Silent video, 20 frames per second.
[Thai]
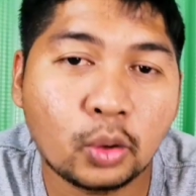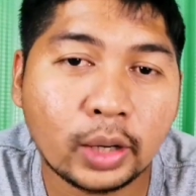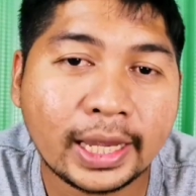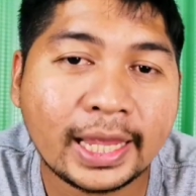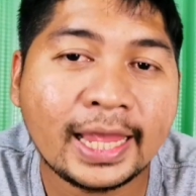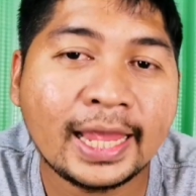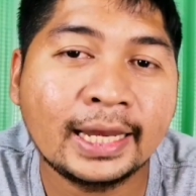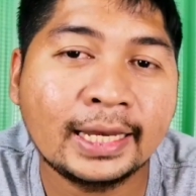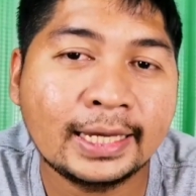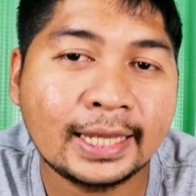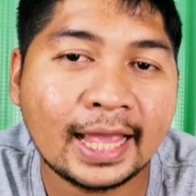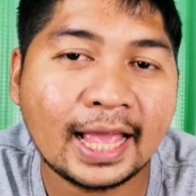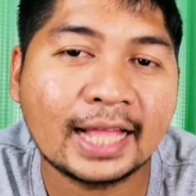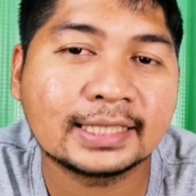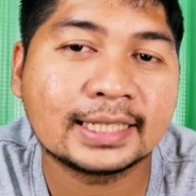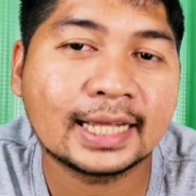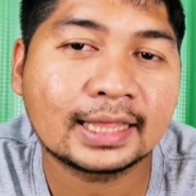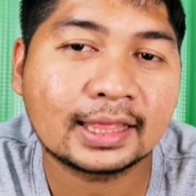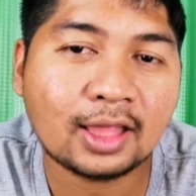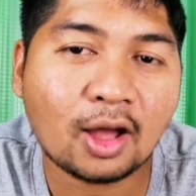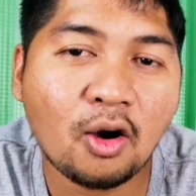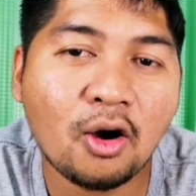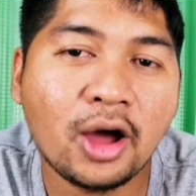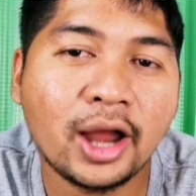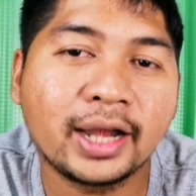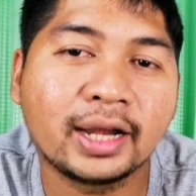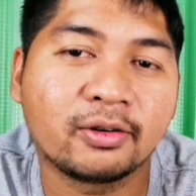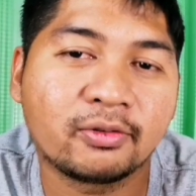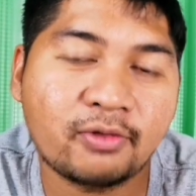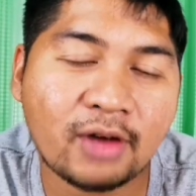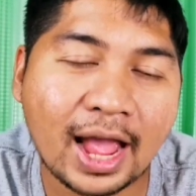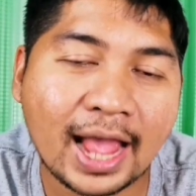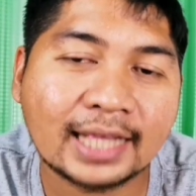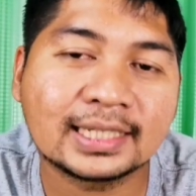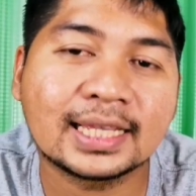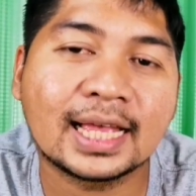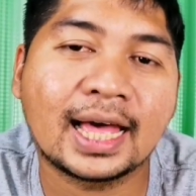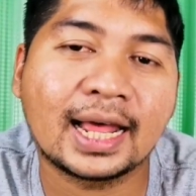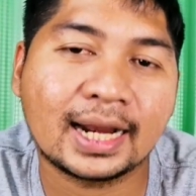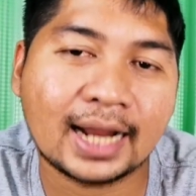ตัวเองเนี่ยจะต้อนฝ่า
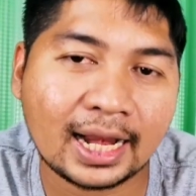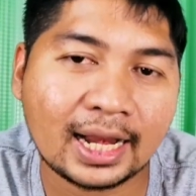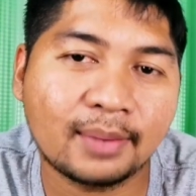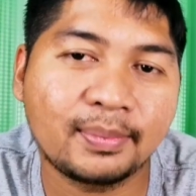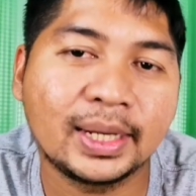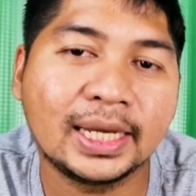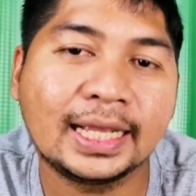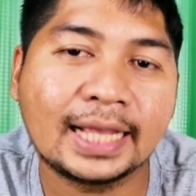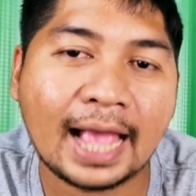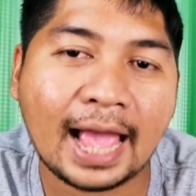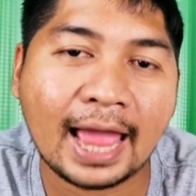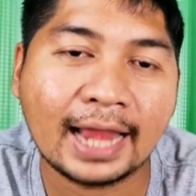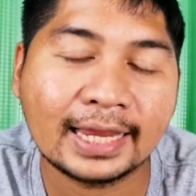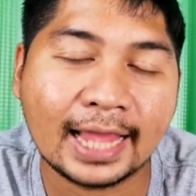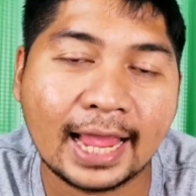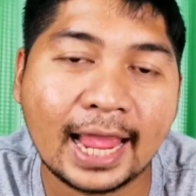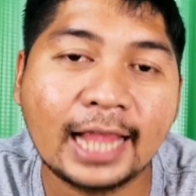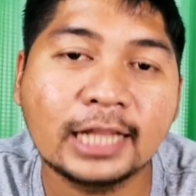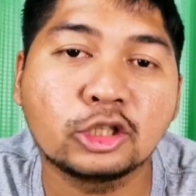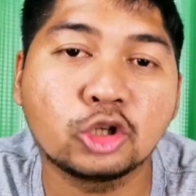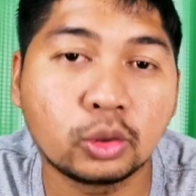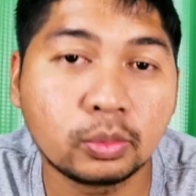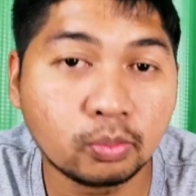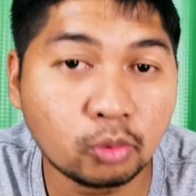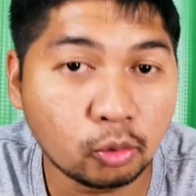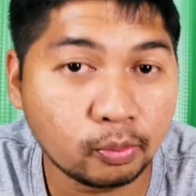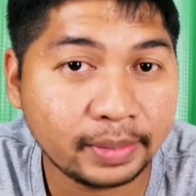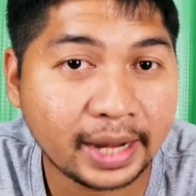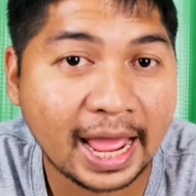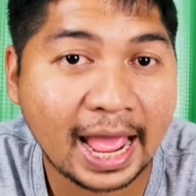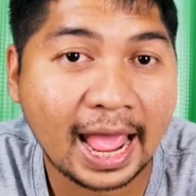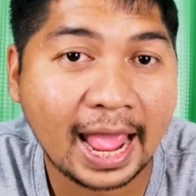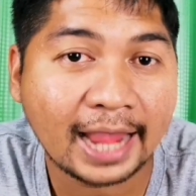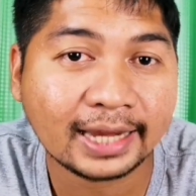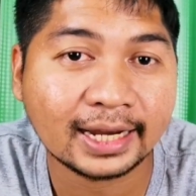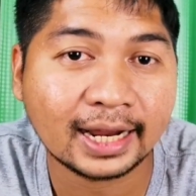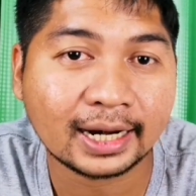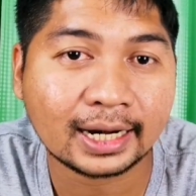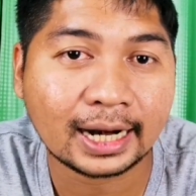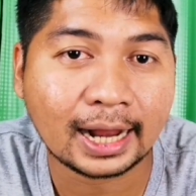ยสหรัฐอเมริกาเนี่ยให้จนมุมได้
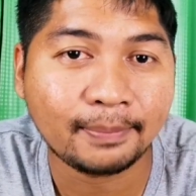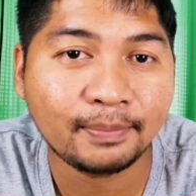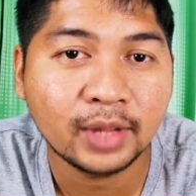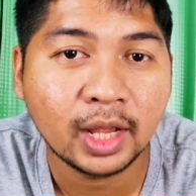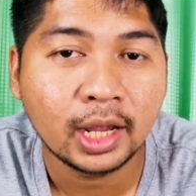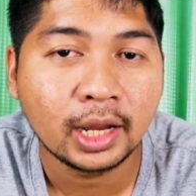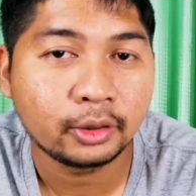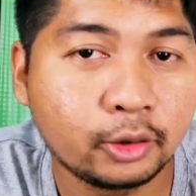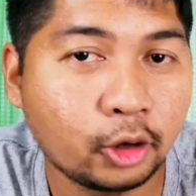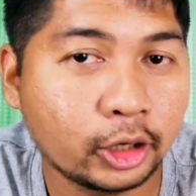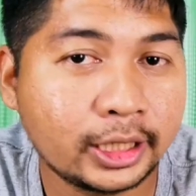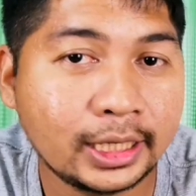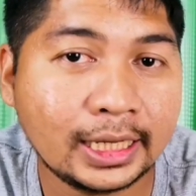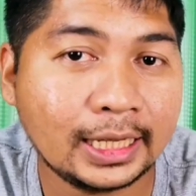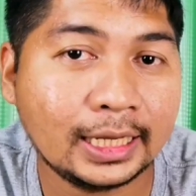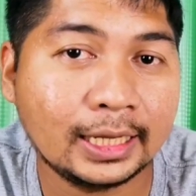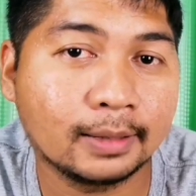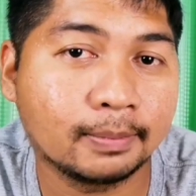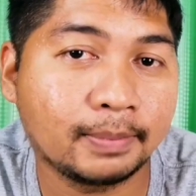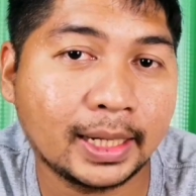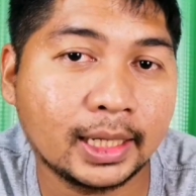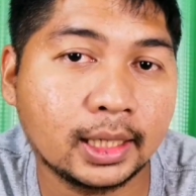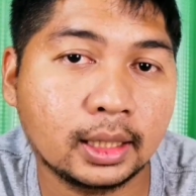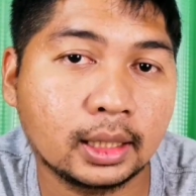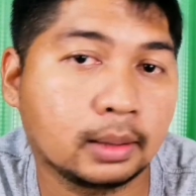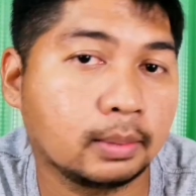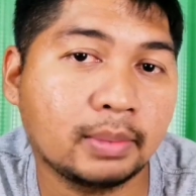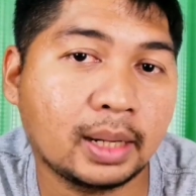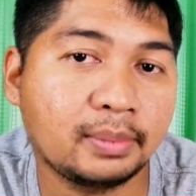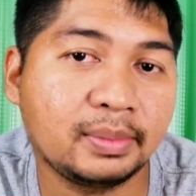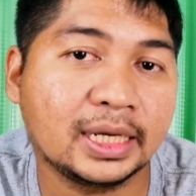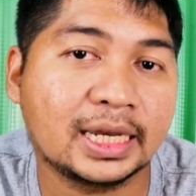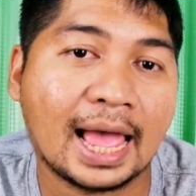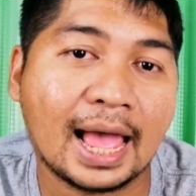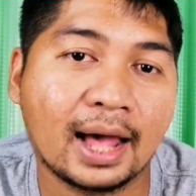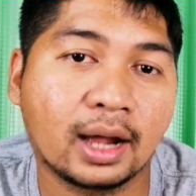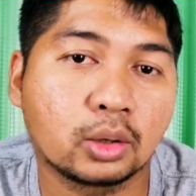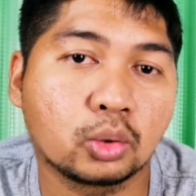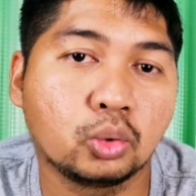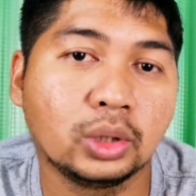นะครับโดยที่ไม่ไม่มี
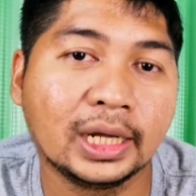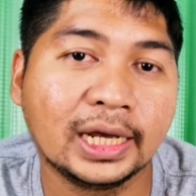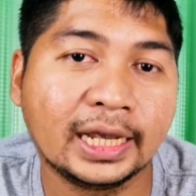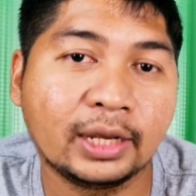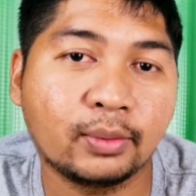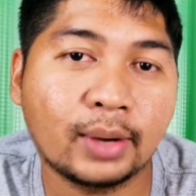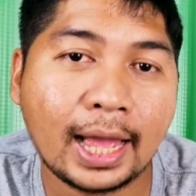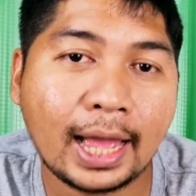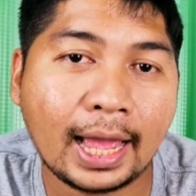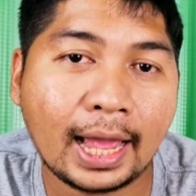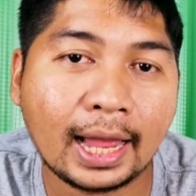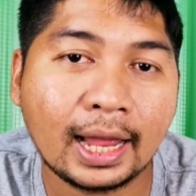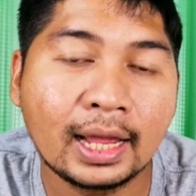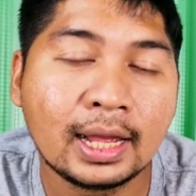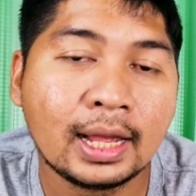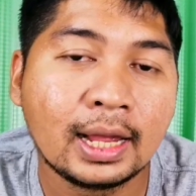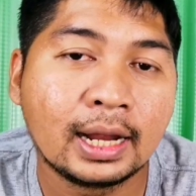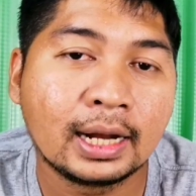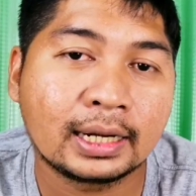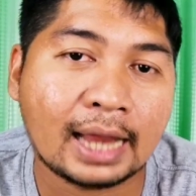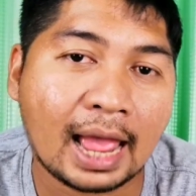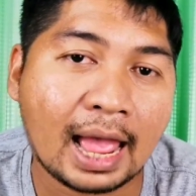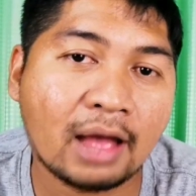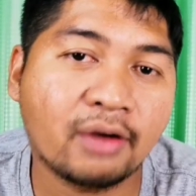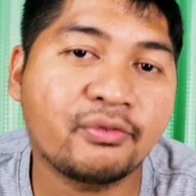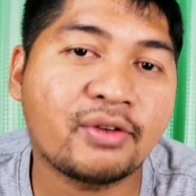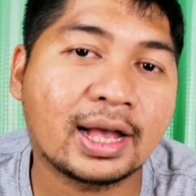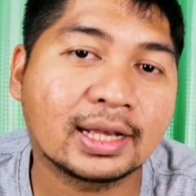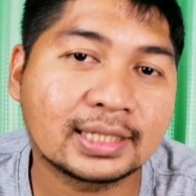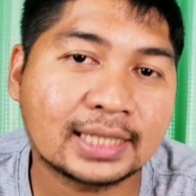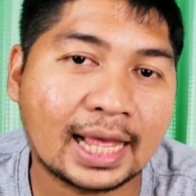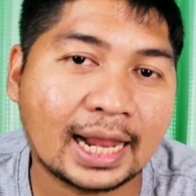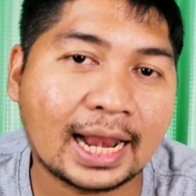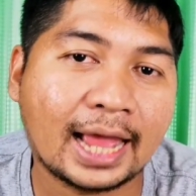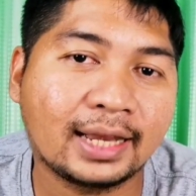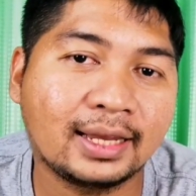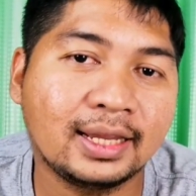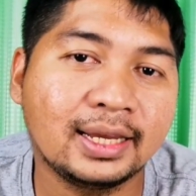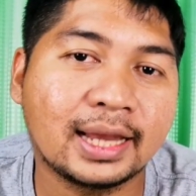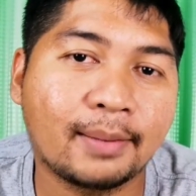ทางรู้เลยว่าทางฝั่งสห
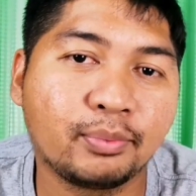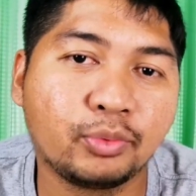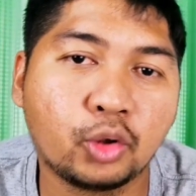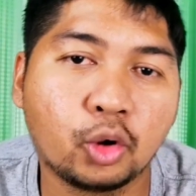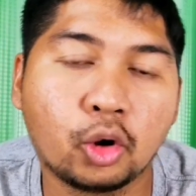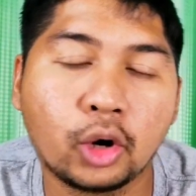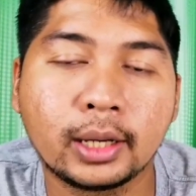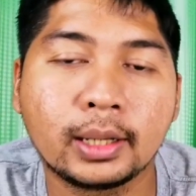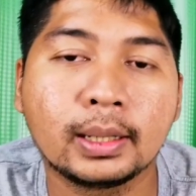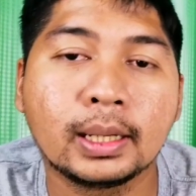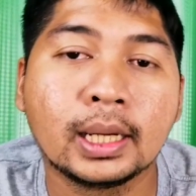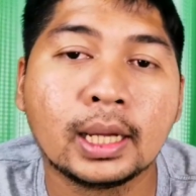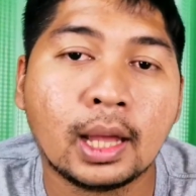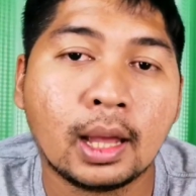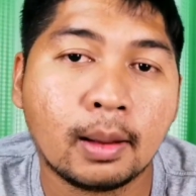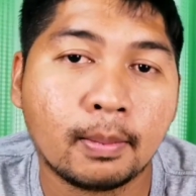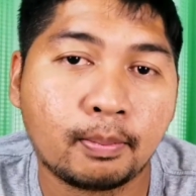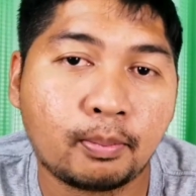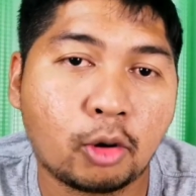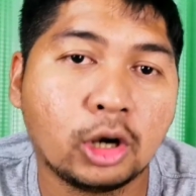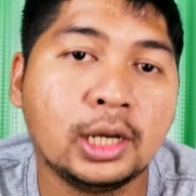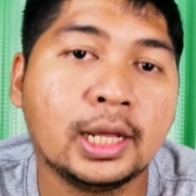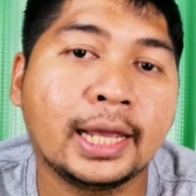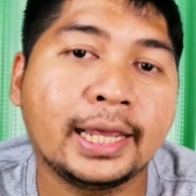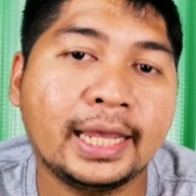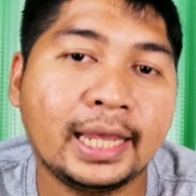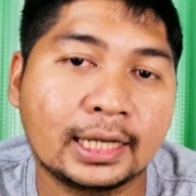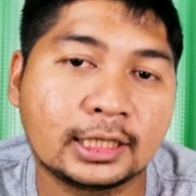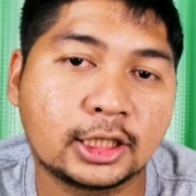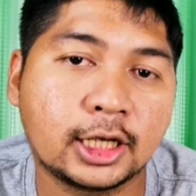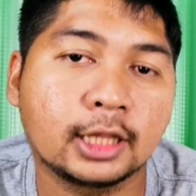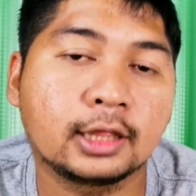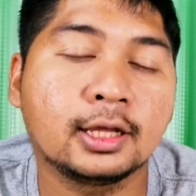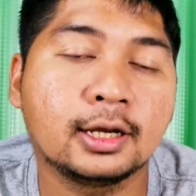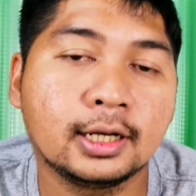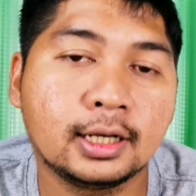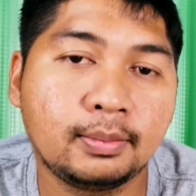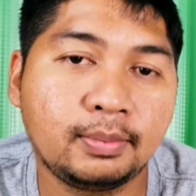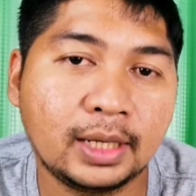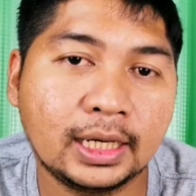รัฐที่นำโดยพลเรือเอกเชส
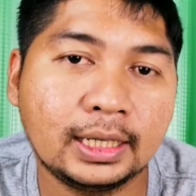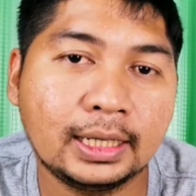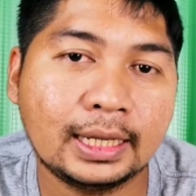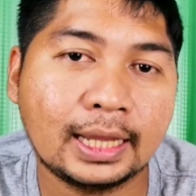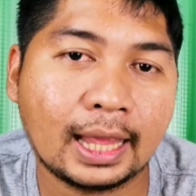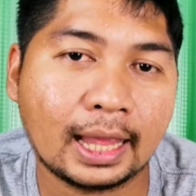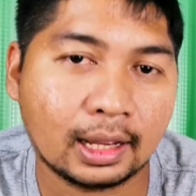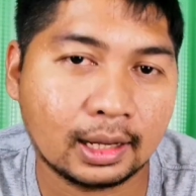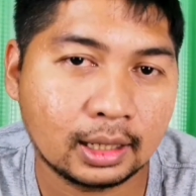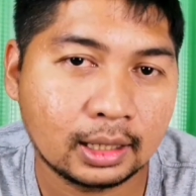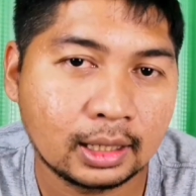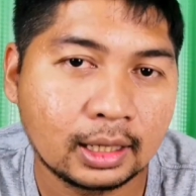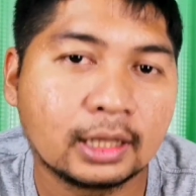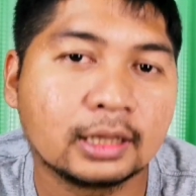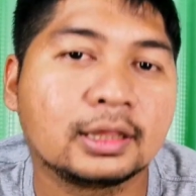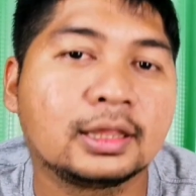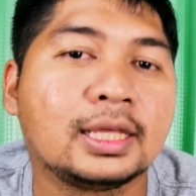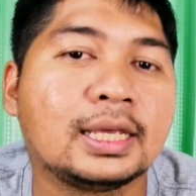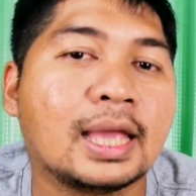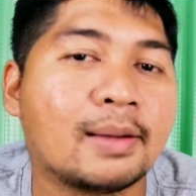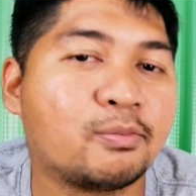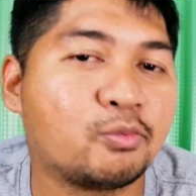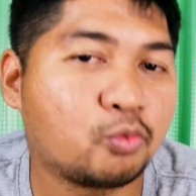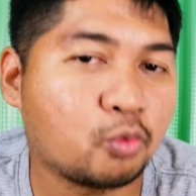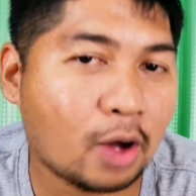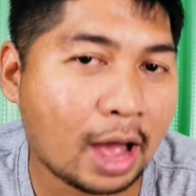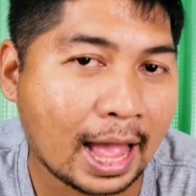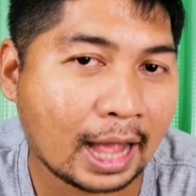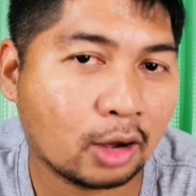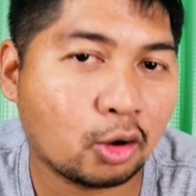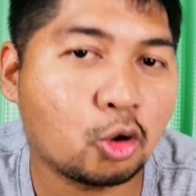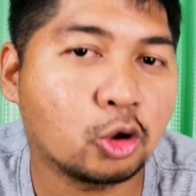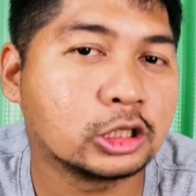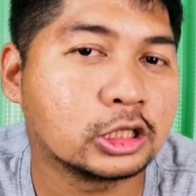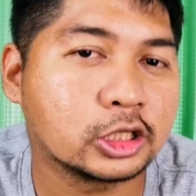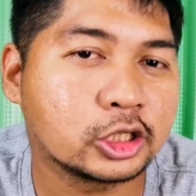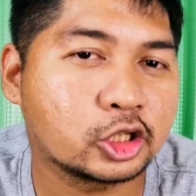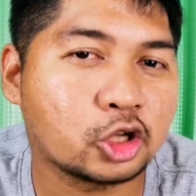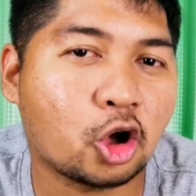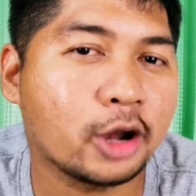เตอร์นิมิตเนี่ยเตรียมวางก
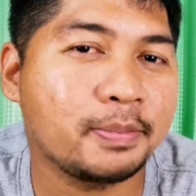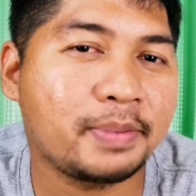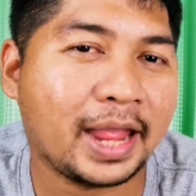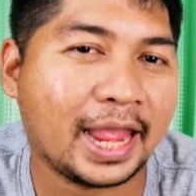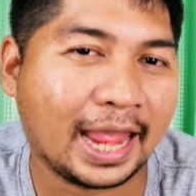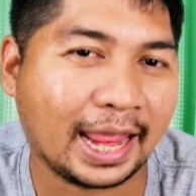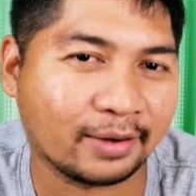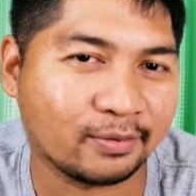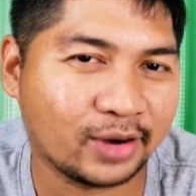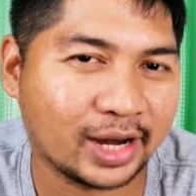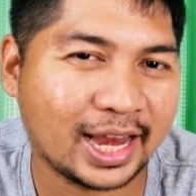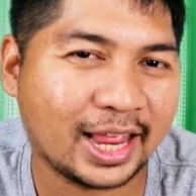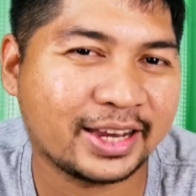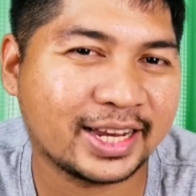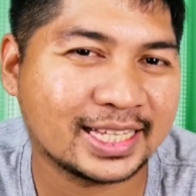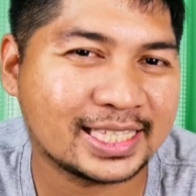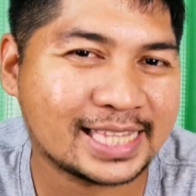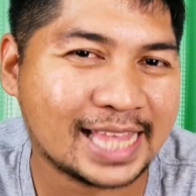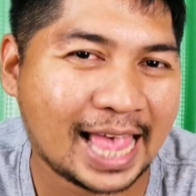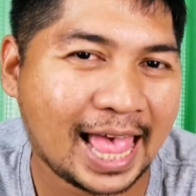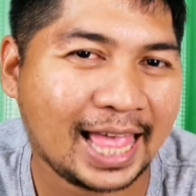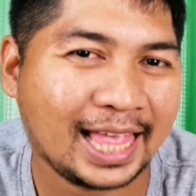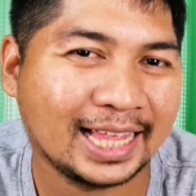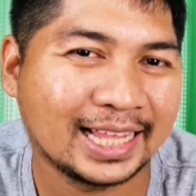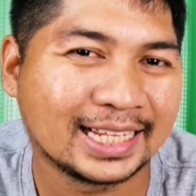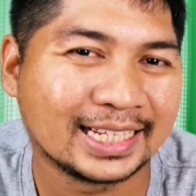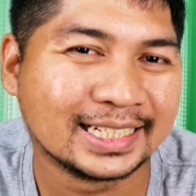ลซ้อนแผนไปแล้วนะจ๊ะ